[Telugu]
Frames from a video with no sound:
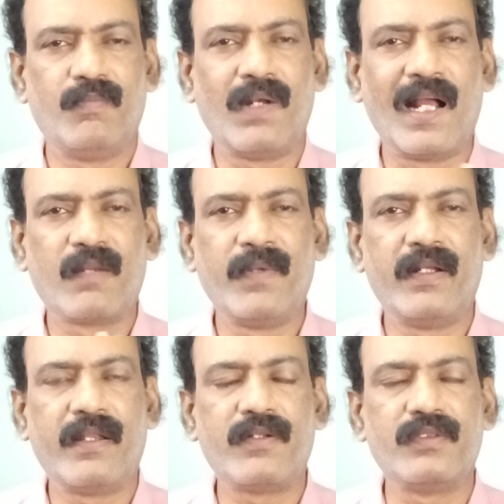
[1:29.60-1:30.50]
ఈ బ్లాక్
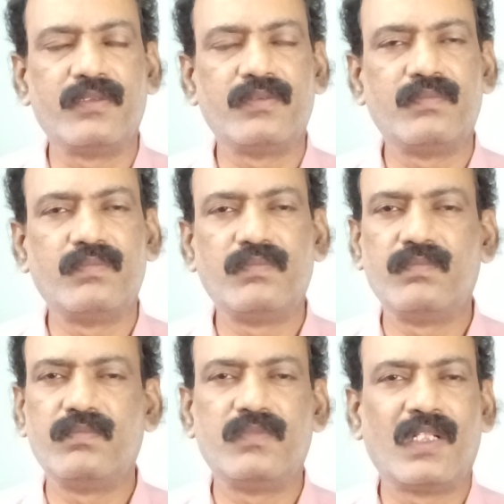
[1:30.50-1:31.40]
మెయిలరు
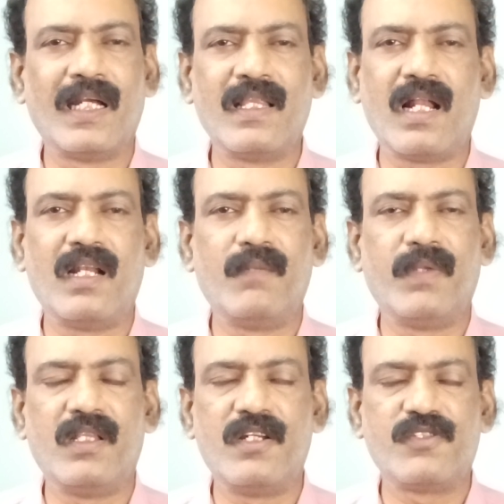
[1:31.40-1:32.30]
కేంద్రాన్ని
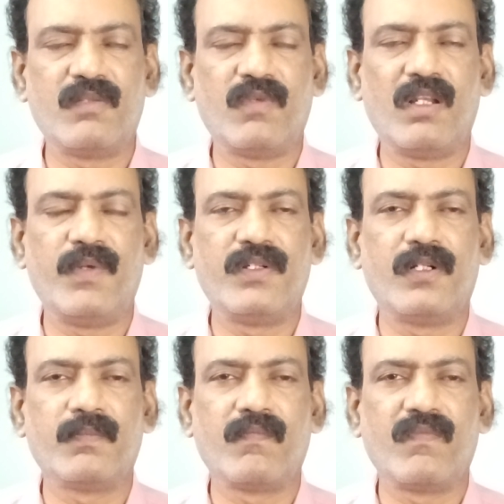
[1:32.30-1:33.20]
బెదిరించడం
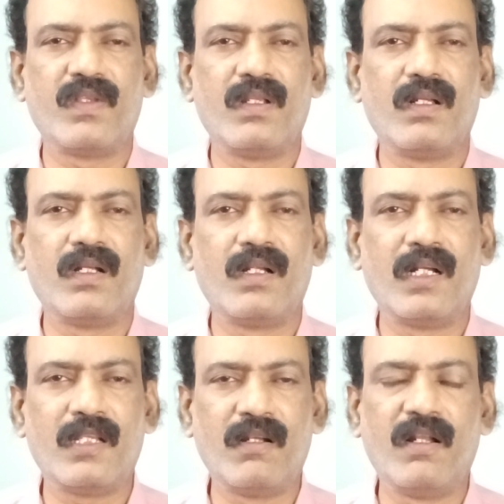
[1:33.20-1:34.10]
మొదలుపెట్టాడు
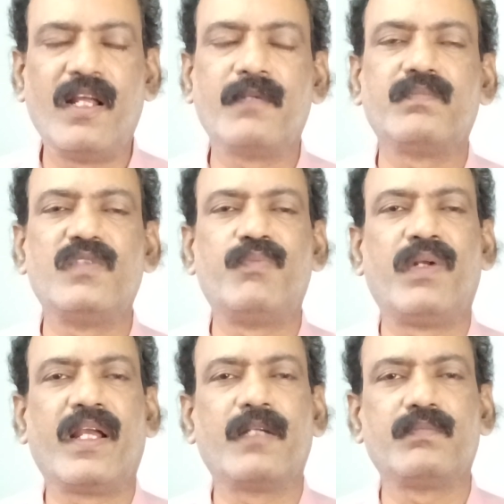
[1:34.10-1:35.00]
గతంలోనే
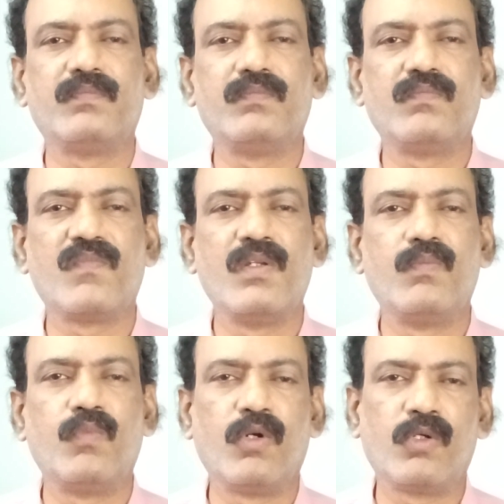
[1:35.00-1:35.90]
ఇప్పటికే
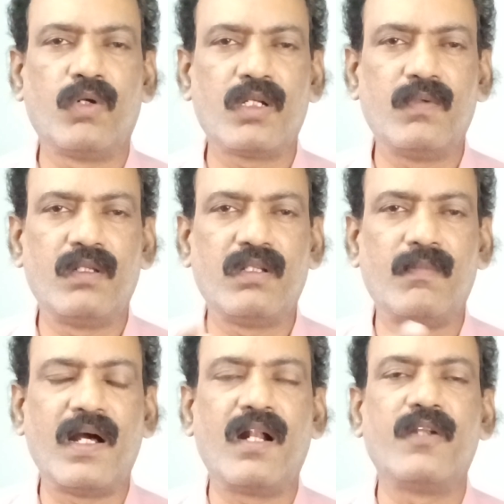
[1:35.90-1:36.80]
మూడు కూటములతో
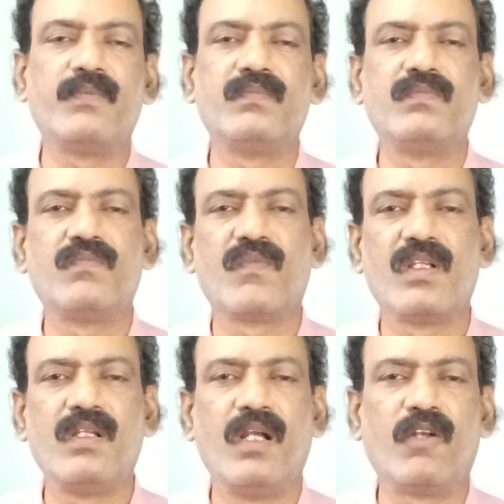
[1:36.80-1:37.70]
మారాడు
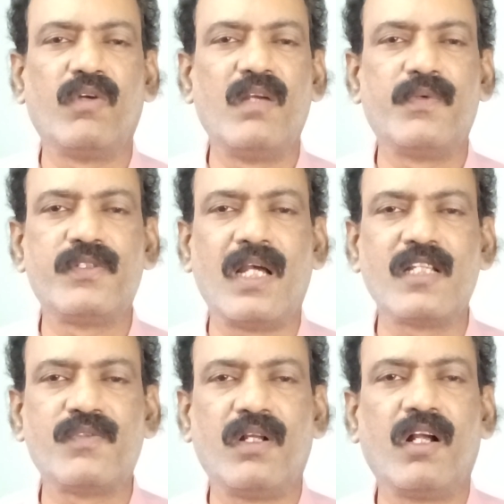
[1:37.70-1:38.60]
ఎటువైపు
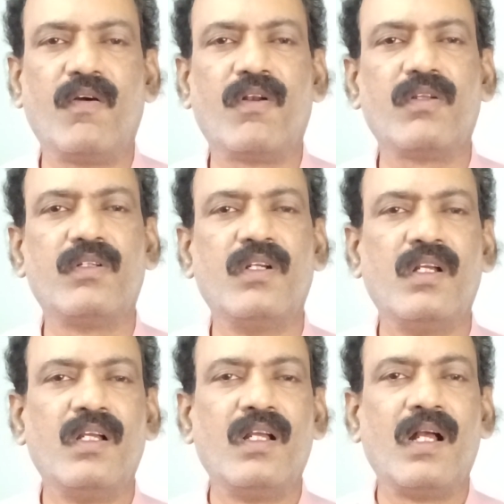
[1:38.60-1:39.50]
శాశ్వతంగా ఉన్నాడు
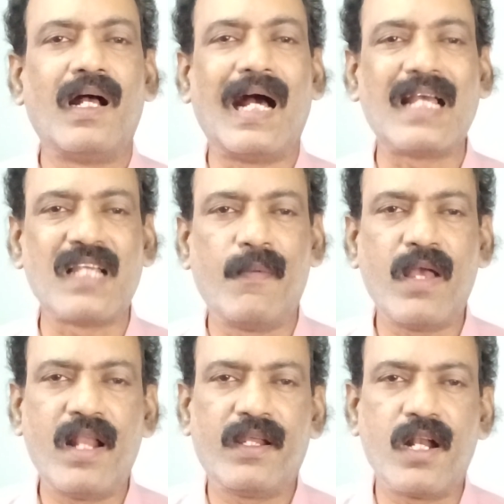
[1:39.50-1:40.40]
ఆ
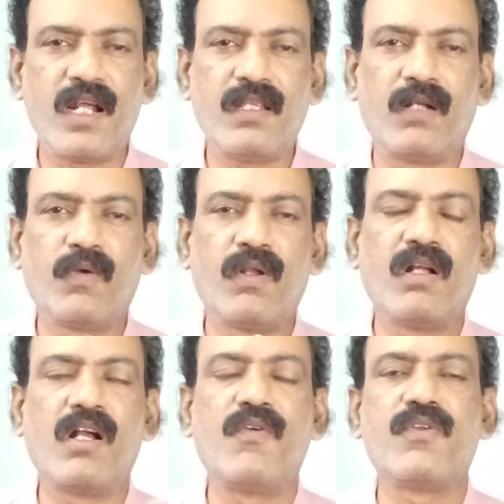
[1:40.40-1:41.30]
సమయానికి ఎటైతే
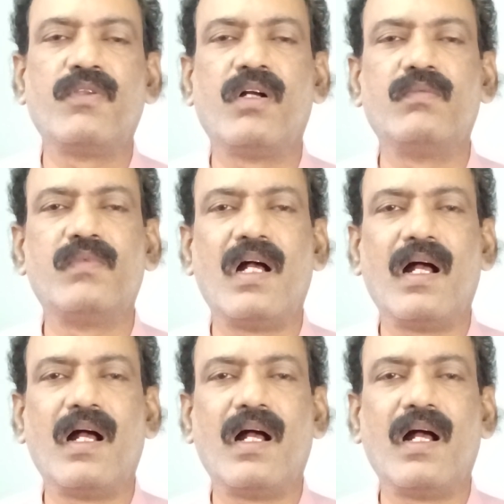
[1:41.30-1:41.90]
అనుకూలంగా ఉంటుందో